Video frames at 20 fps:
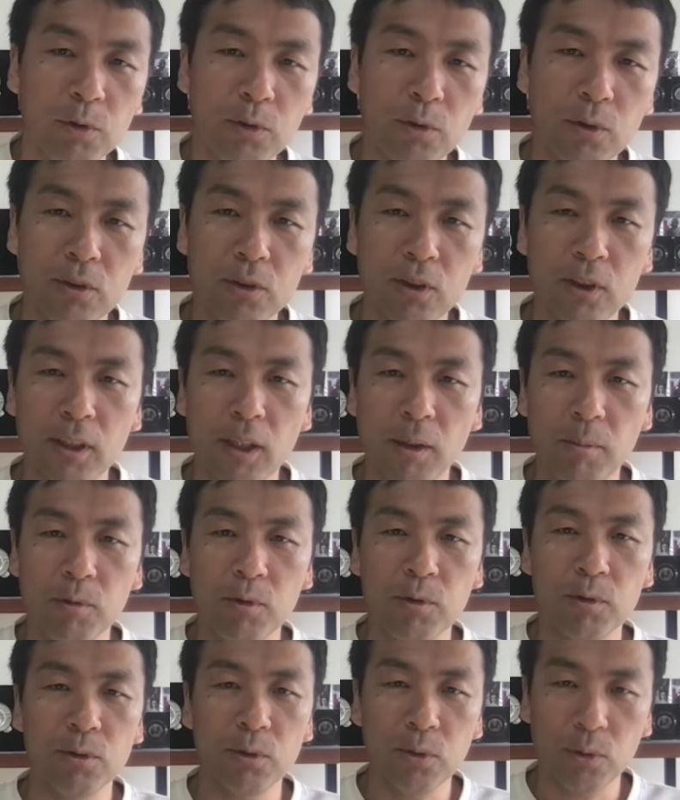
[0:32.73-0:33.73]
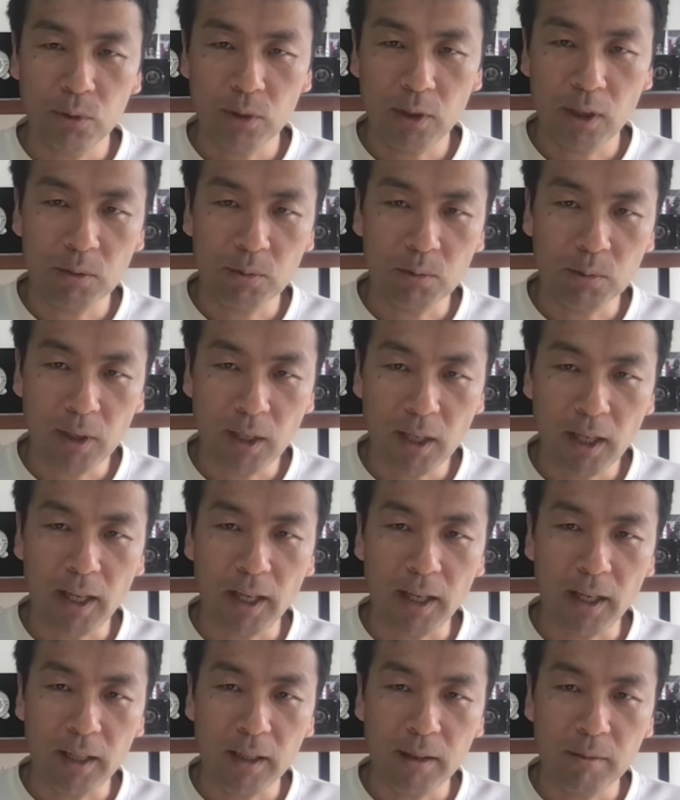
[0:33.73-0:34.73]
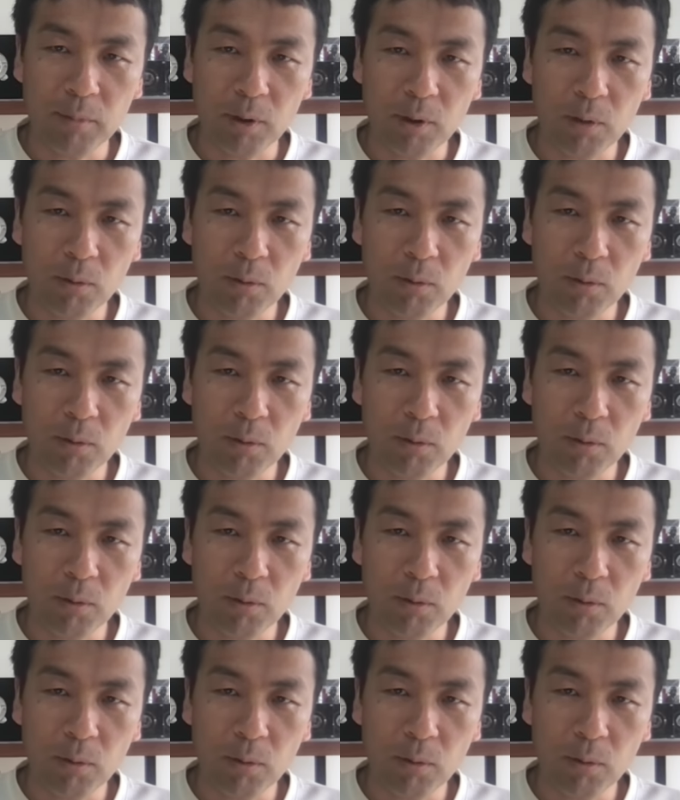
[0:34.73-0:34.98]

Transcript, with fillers: づいた妄想なので、まあ、